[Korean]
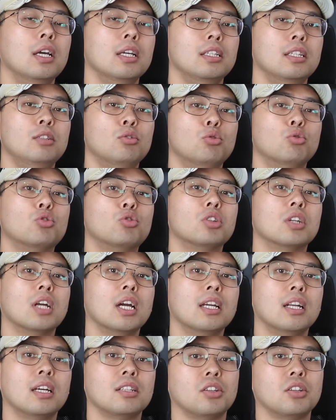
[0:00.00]
이
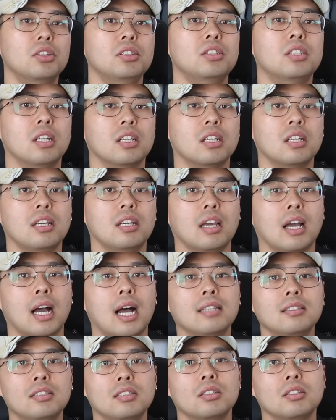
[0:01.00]
우크라이나 전쟁이
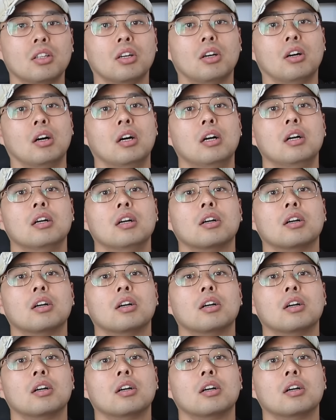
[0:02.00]
한층 더